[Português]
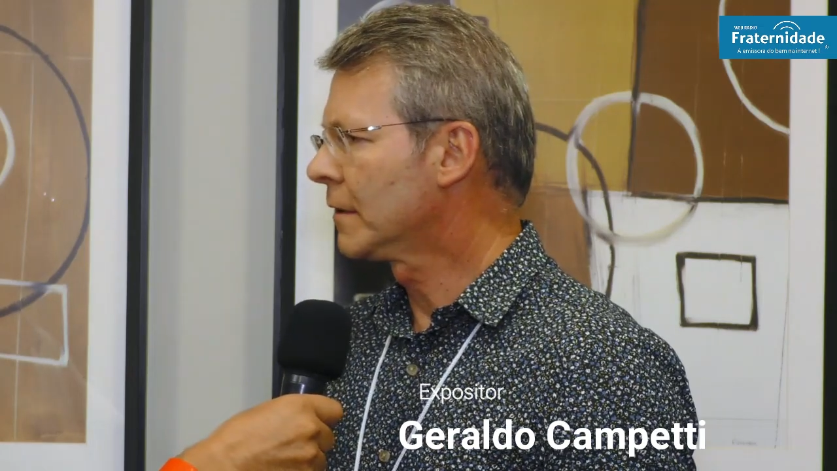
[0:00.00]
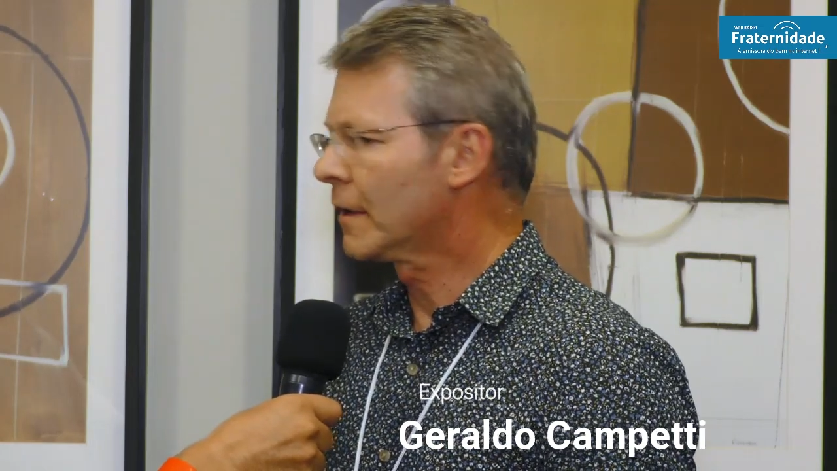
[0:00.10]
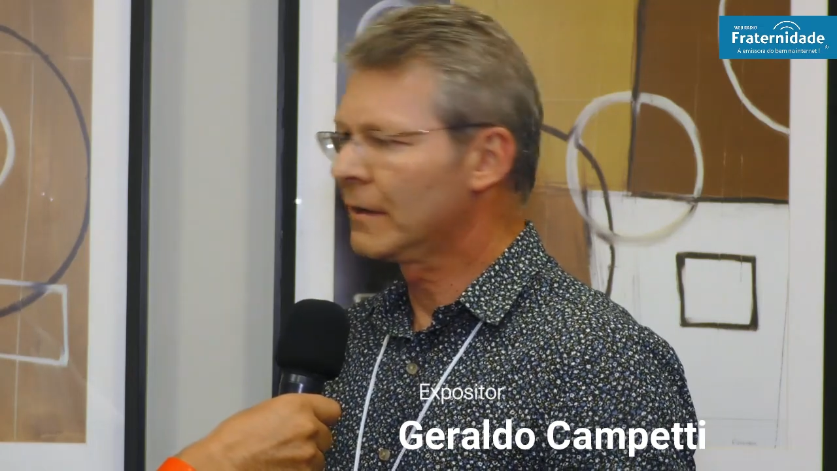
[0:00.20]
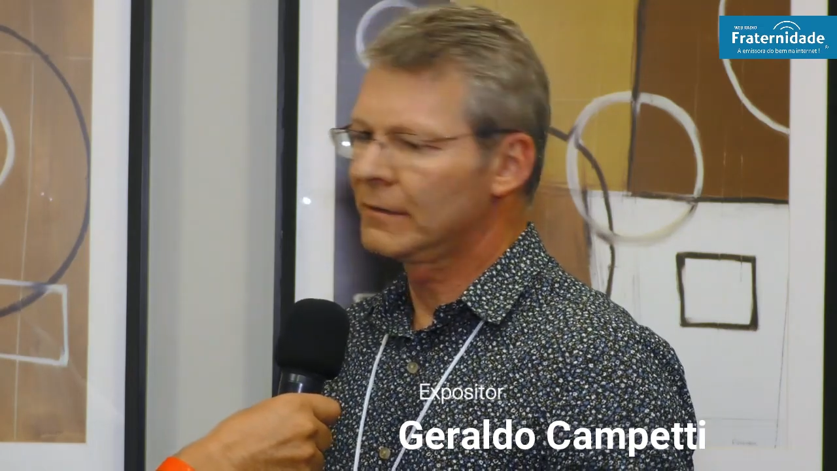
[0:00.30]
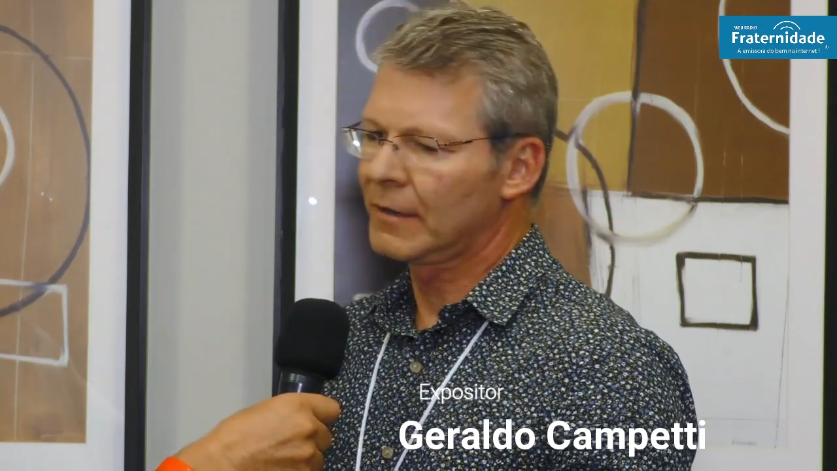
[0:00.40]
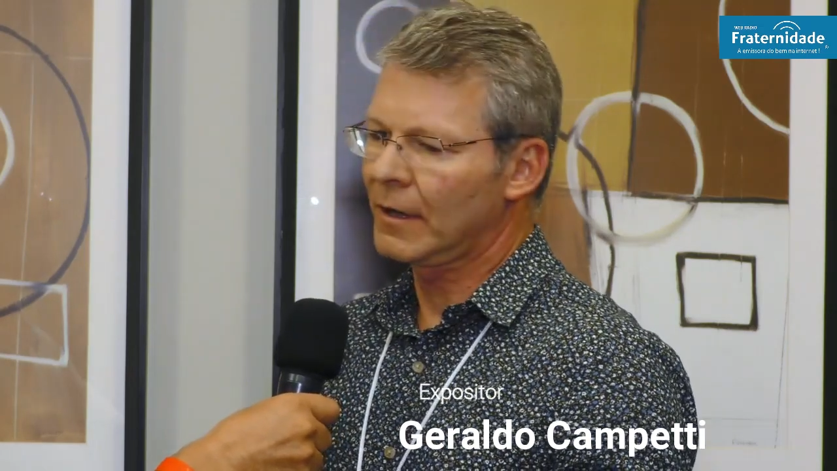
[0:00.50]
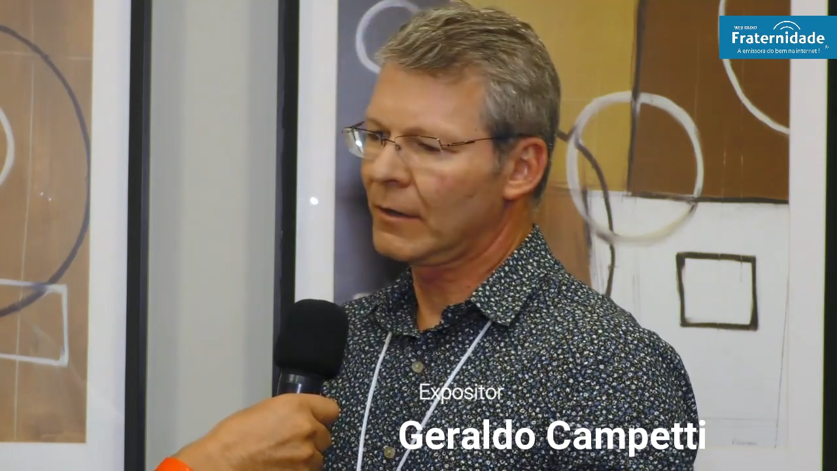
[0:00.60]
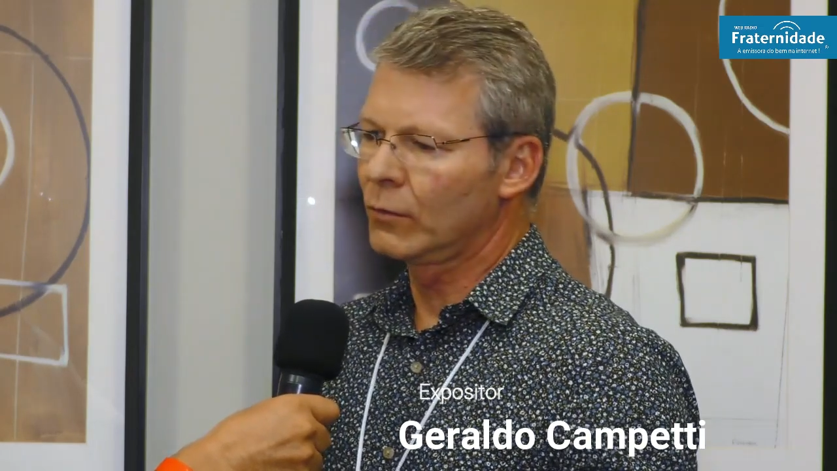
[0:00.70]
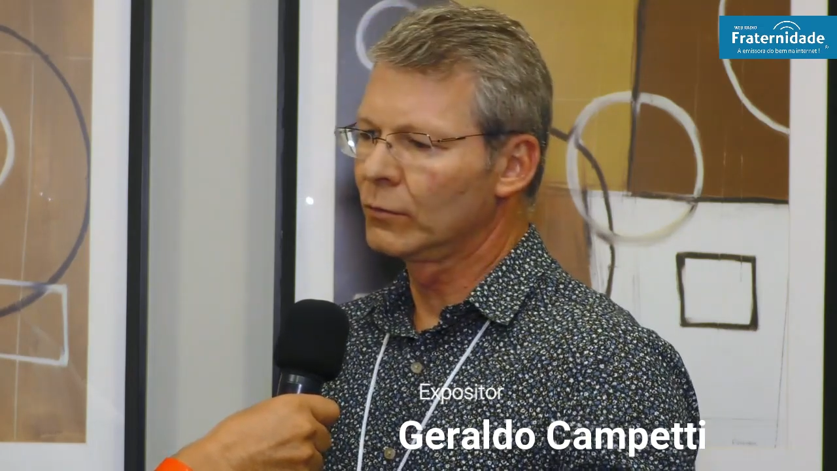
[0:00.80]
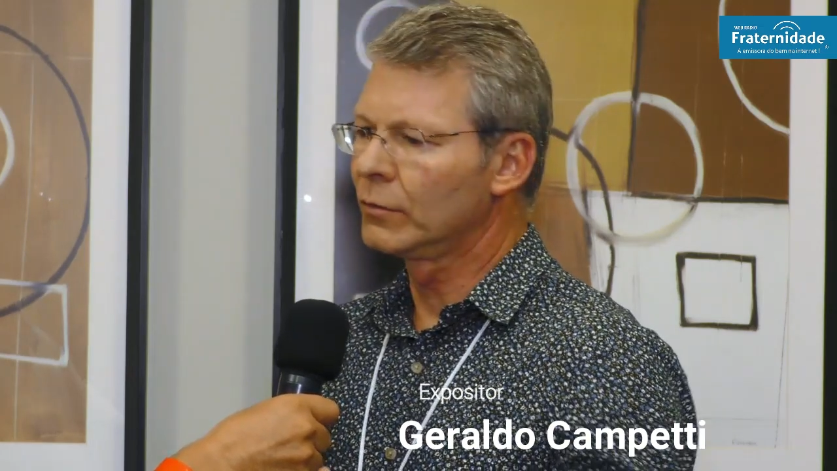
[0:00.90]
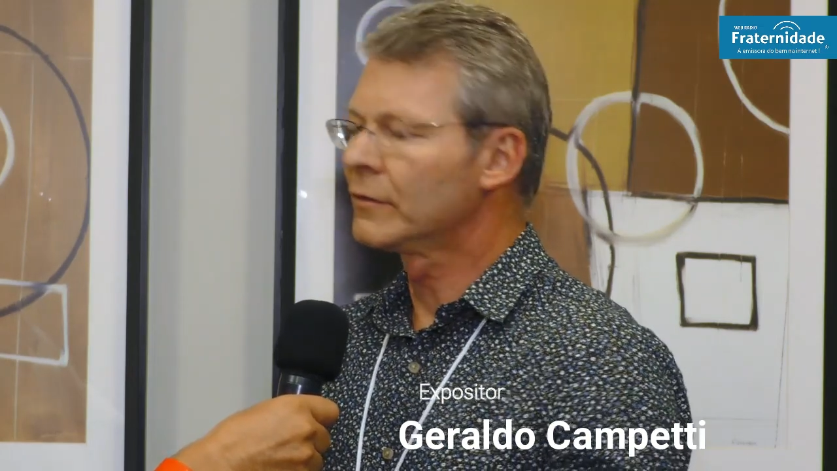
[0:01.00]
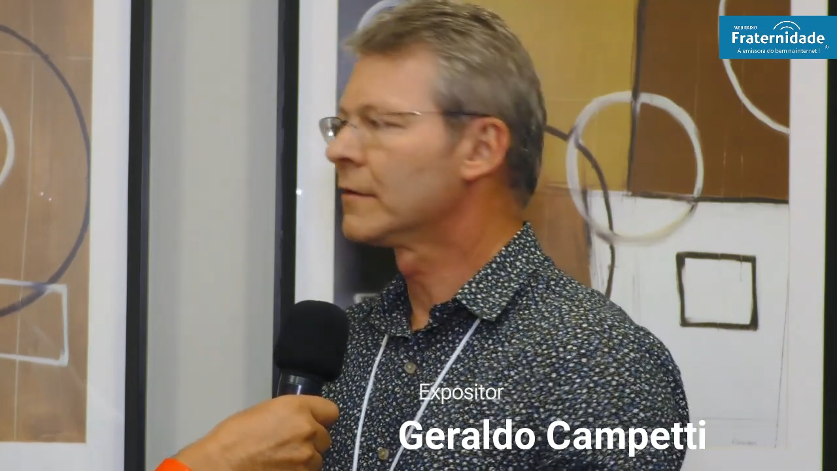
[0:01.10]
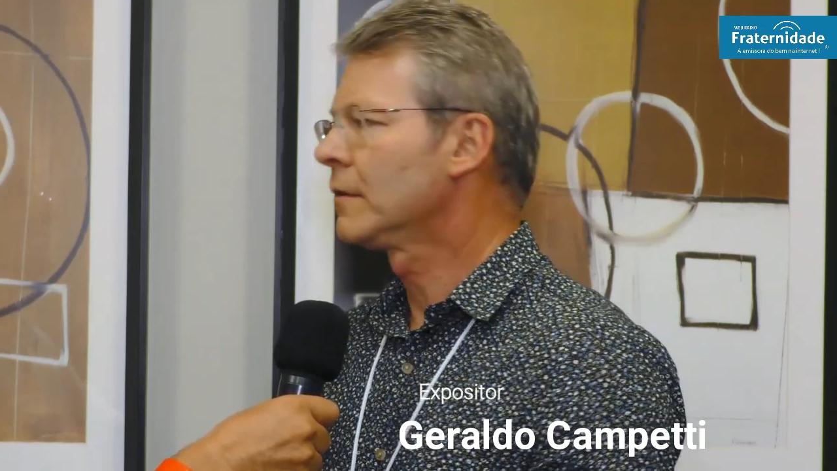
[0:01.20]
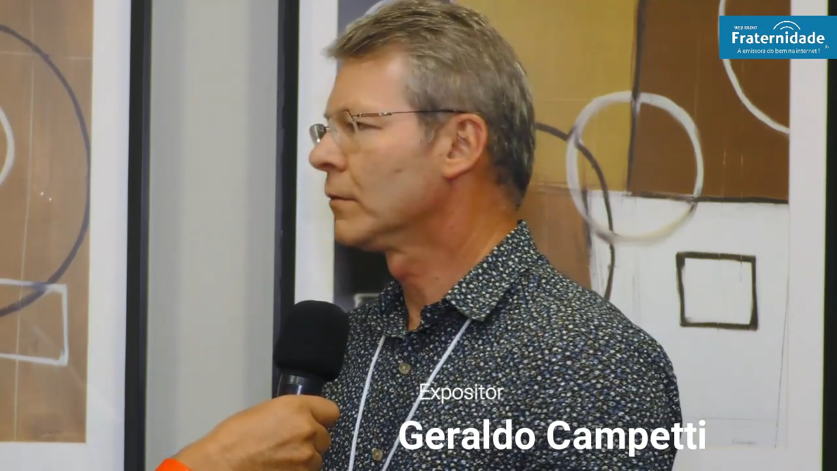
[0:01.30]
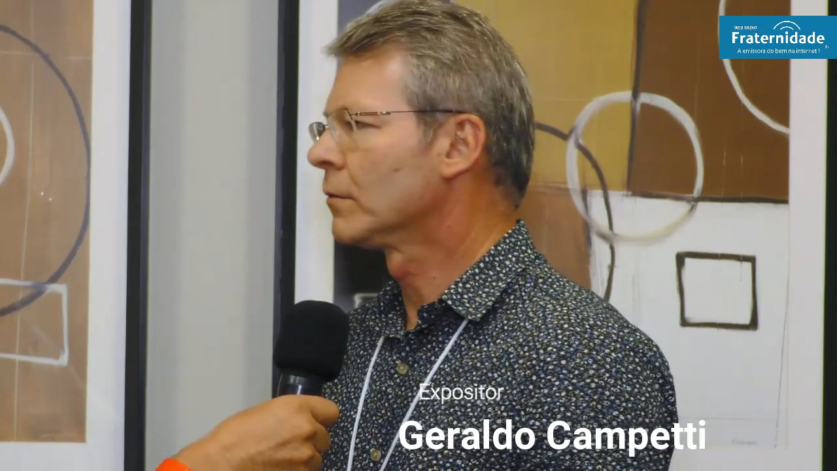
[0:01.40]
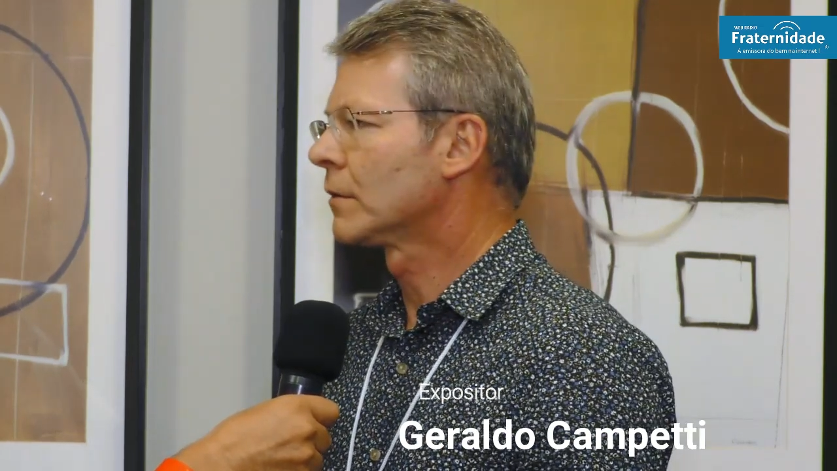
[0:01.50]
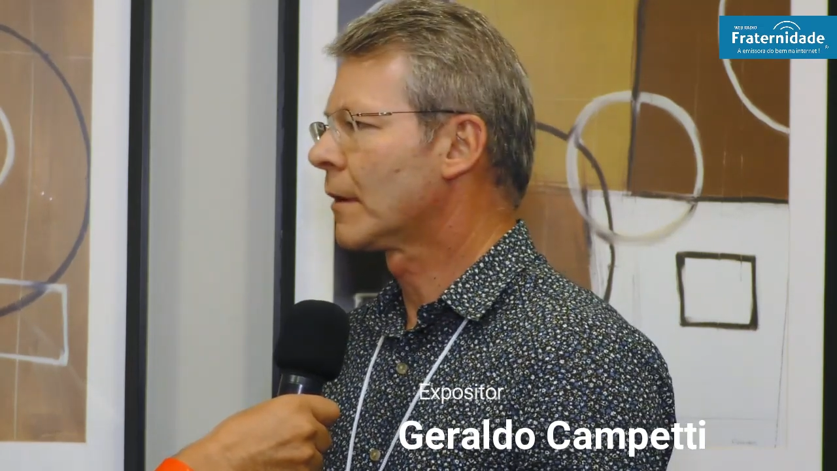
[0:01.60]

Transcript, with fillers: quem está conduzindo o